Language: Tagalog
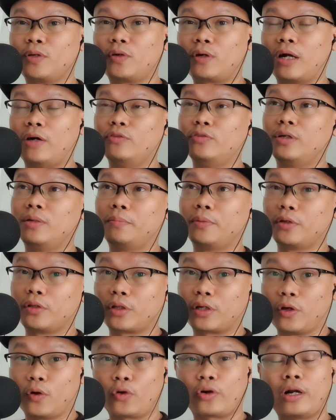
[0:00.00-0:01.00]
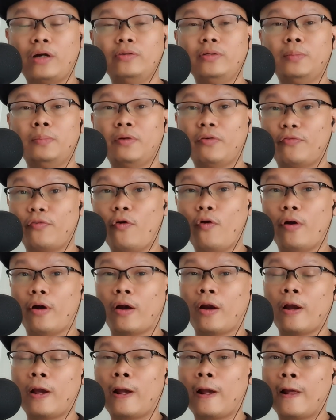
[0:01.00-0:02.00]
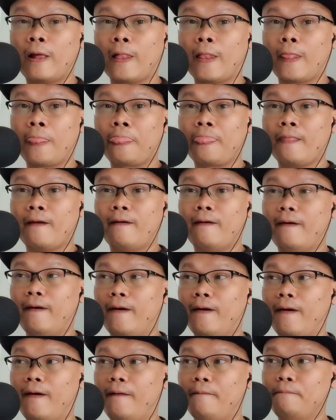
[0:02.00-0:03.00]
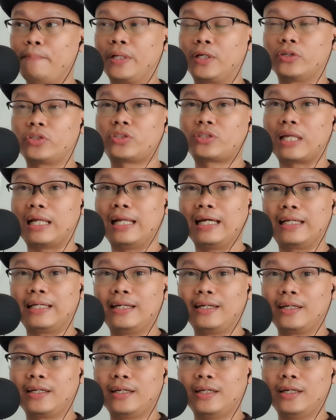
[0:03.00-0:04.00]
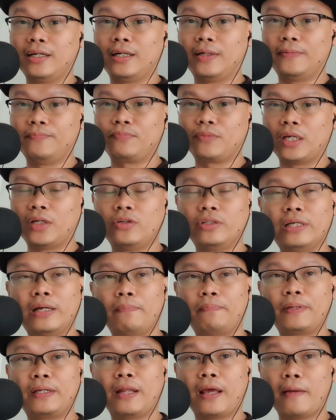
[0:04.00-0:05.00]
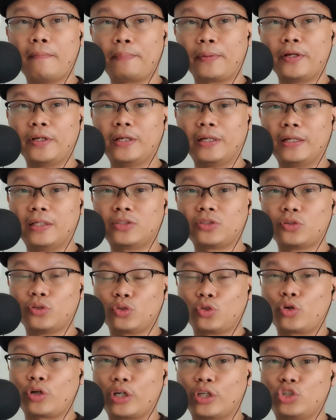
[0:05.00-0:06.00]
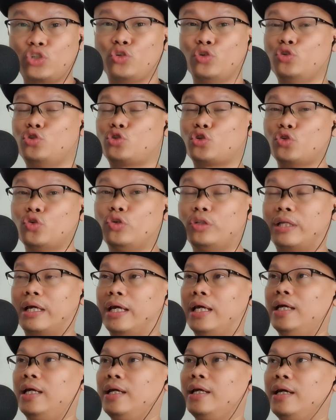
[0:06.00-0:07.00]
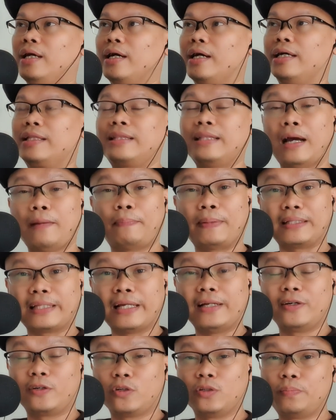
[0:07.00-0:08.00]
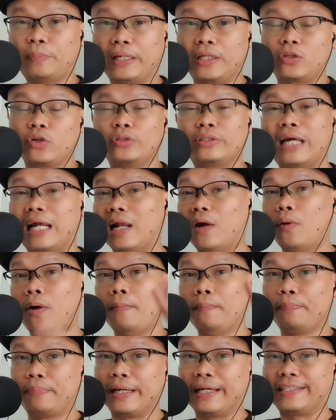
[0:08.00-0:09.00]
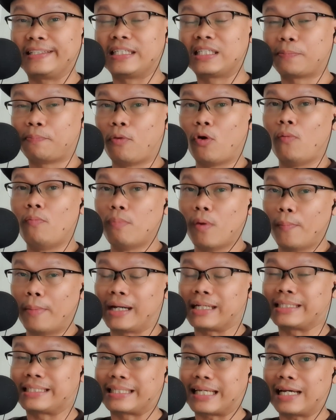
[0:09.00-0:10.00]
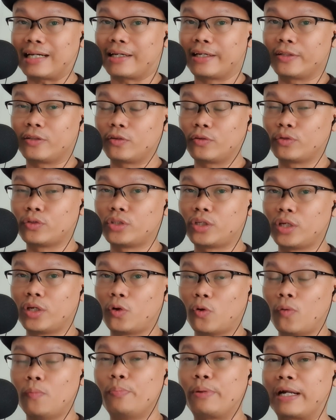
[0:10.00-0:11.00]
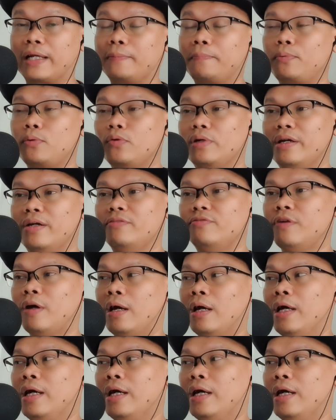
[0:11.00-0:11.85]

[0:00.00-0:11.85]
round number 3 or round number 4. Uh, because talagang uh, ano niya, pinemper niya ng suntok eh. Sunod-sunod eh. At napatalikod pa ito. Dalawang beses po bumaksak itong si Kubrat Pulev